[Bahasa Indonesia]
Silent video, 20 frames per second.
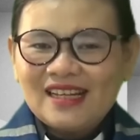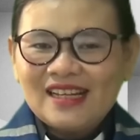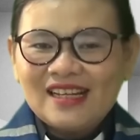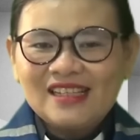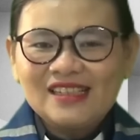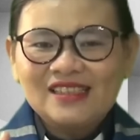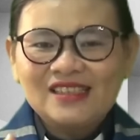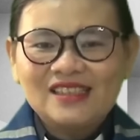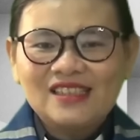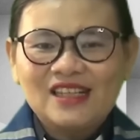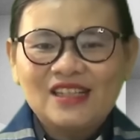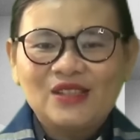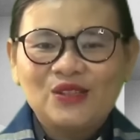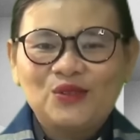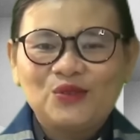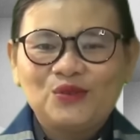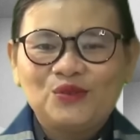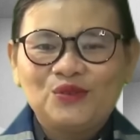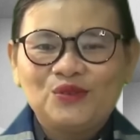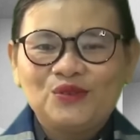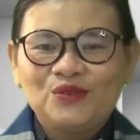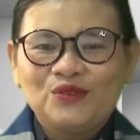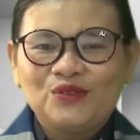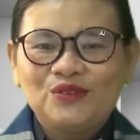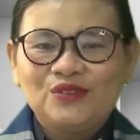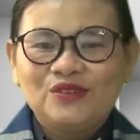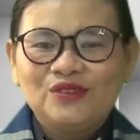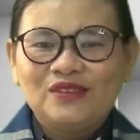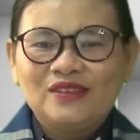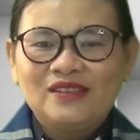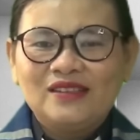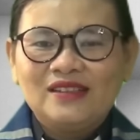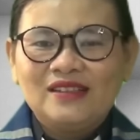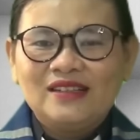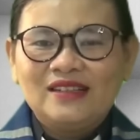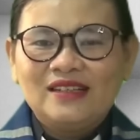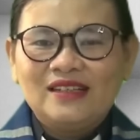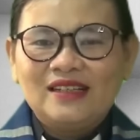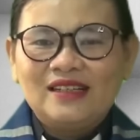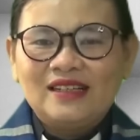salah satu
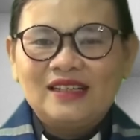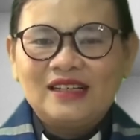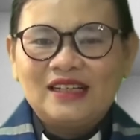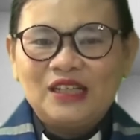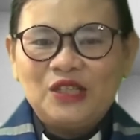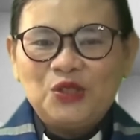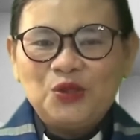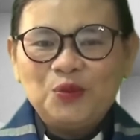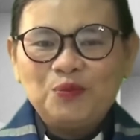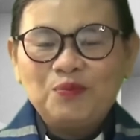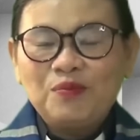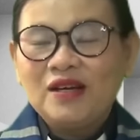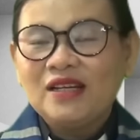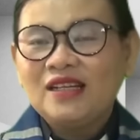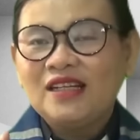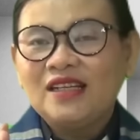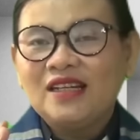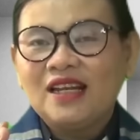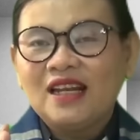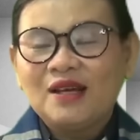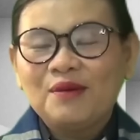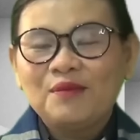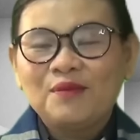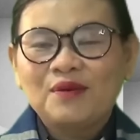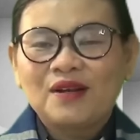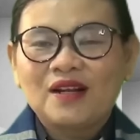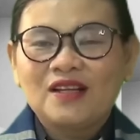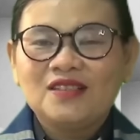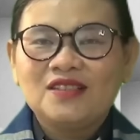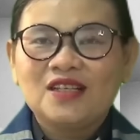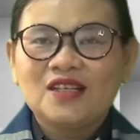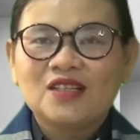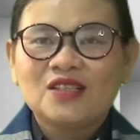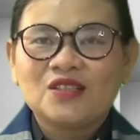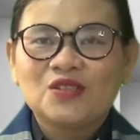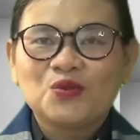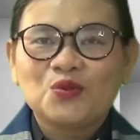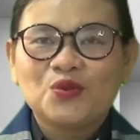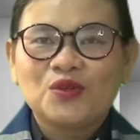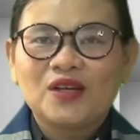kehidupan di dalam
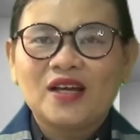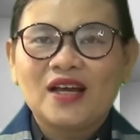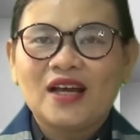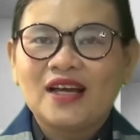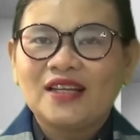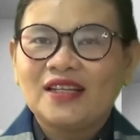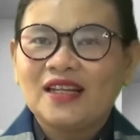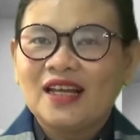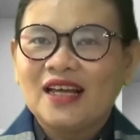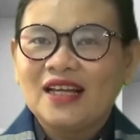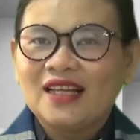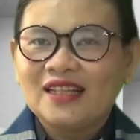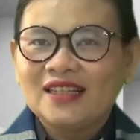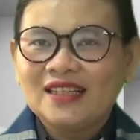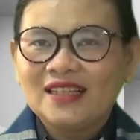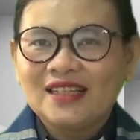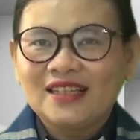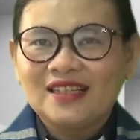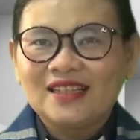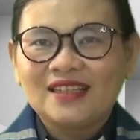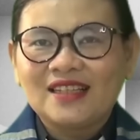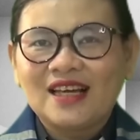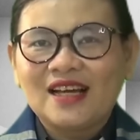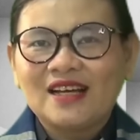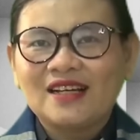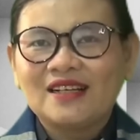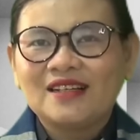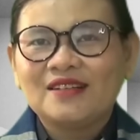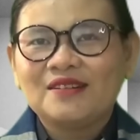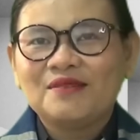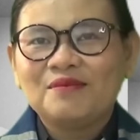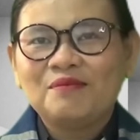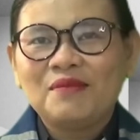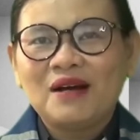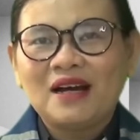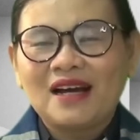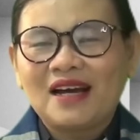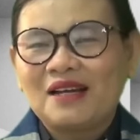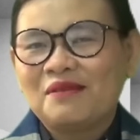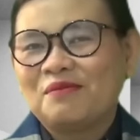kerajaan surga adalah tentang
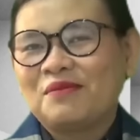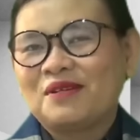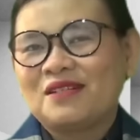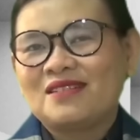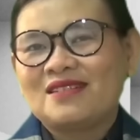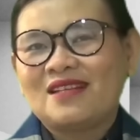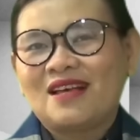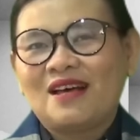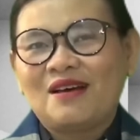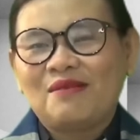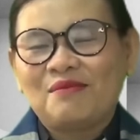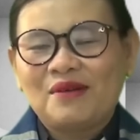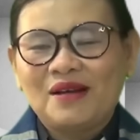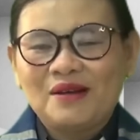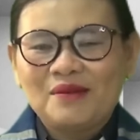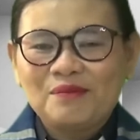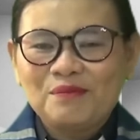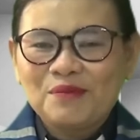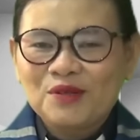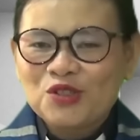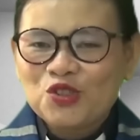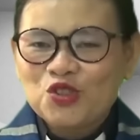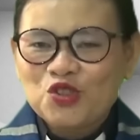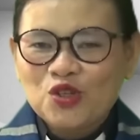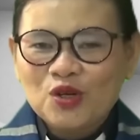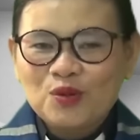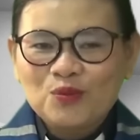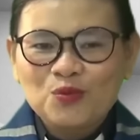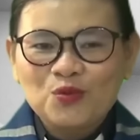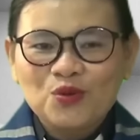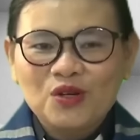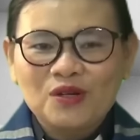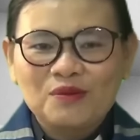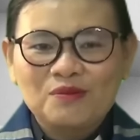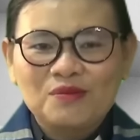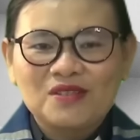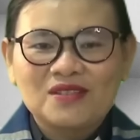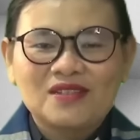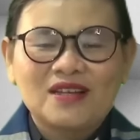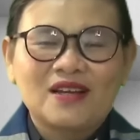makan bersama,
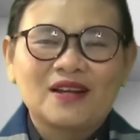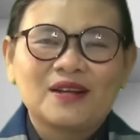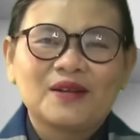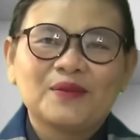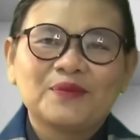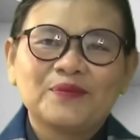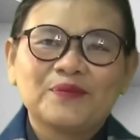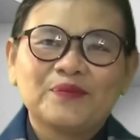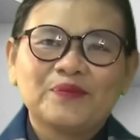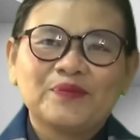perjamuan besar.